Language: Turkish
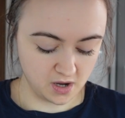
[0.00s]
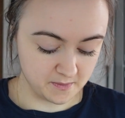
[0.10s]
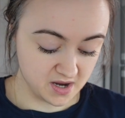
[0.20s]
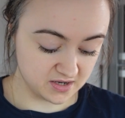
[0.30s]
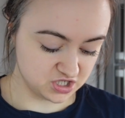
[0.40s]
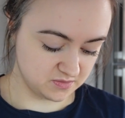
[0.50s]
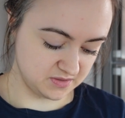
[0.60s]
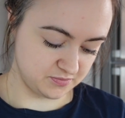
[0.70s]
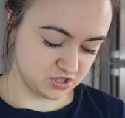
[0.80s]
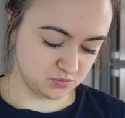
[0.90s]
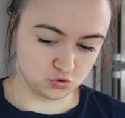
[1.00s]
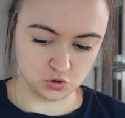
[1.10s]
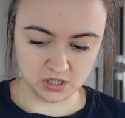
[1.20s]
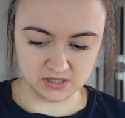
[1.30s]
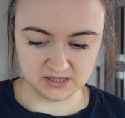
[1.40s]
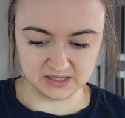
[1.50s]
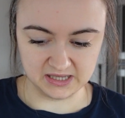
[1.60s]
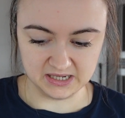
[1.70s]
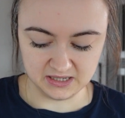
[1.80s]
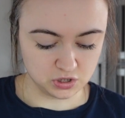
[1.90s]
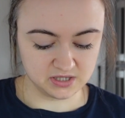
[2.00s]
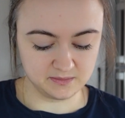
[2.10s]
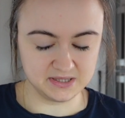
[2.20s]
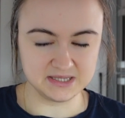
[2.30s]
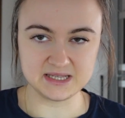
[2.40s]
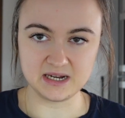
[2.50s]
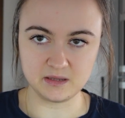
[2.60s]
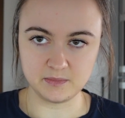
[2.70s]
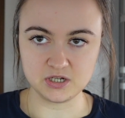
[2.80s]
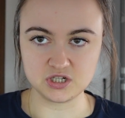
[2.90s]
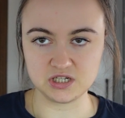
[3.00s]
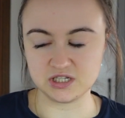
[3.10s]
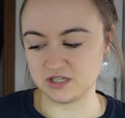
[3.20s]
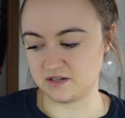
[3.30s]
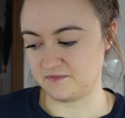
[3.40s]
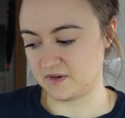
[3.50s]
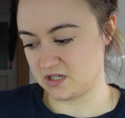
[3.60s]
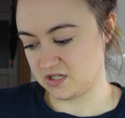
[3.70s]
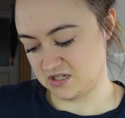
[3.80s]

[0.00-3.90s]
Ama akşama yapacağım. Şu anda değil. Şu anda bilgisayarda başka işlerim var.